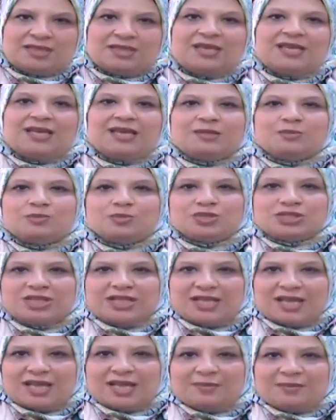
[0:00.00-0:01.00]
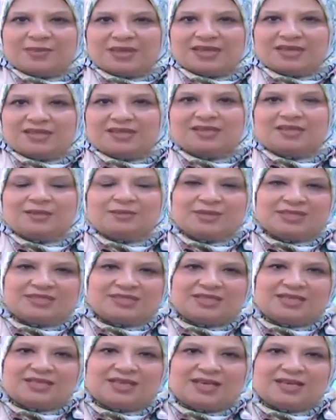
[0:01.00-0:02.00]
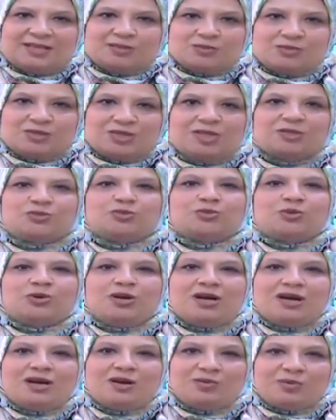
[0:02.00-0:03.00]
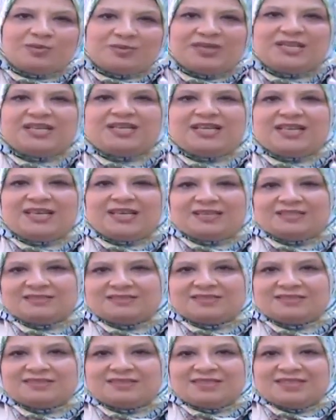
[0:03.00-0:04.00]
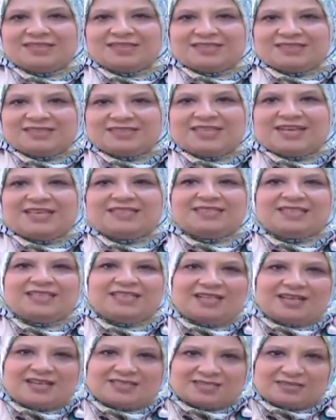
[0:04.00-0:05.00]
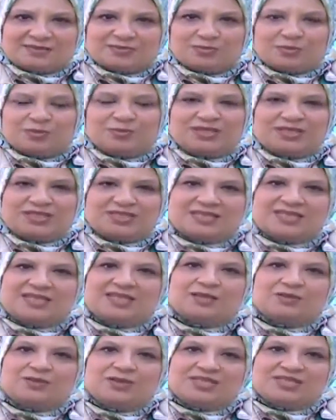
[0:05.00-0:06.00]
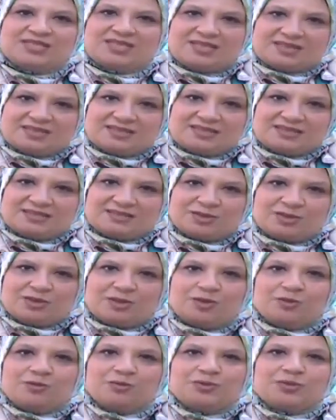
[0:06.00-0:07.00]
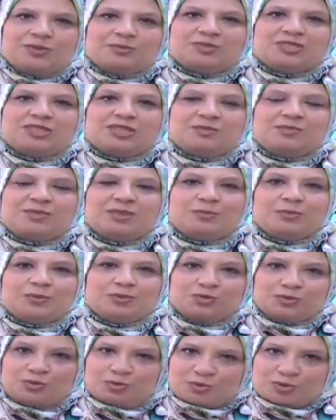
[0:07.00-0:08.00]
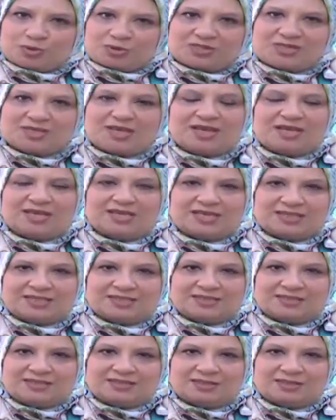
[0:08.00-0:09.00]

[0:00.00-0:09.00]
المشكله كمان ان البكتيريا الحلزونيه تقاوم العلاجات يعني للاسف ممكن ندي علاج كويس جدا ونمشي بالبروتوكول صح جدا